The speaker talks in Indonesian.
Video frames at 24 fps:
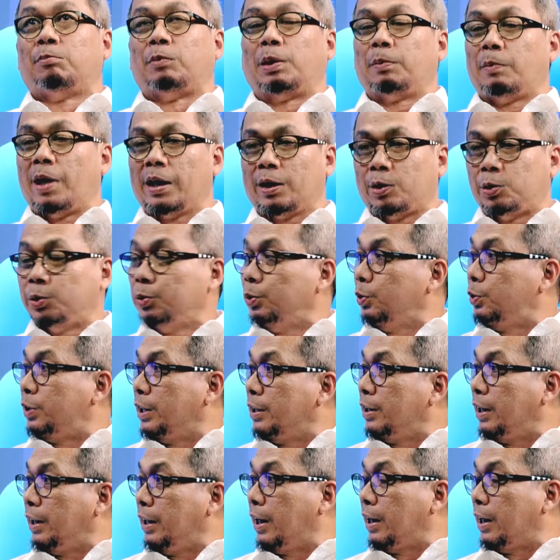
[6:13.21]
Memang
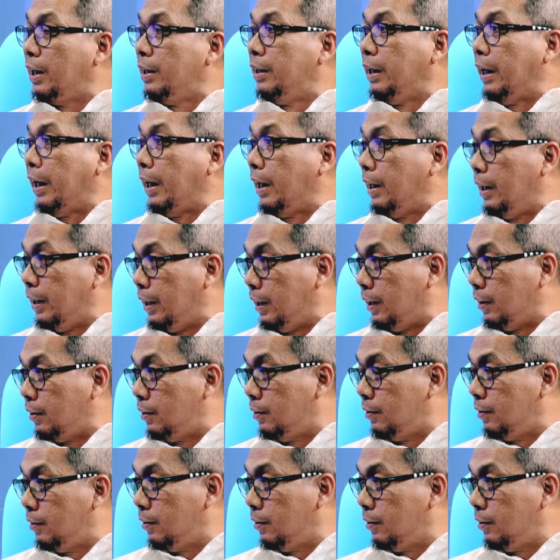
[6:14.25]
kuncinya ini ada di elit.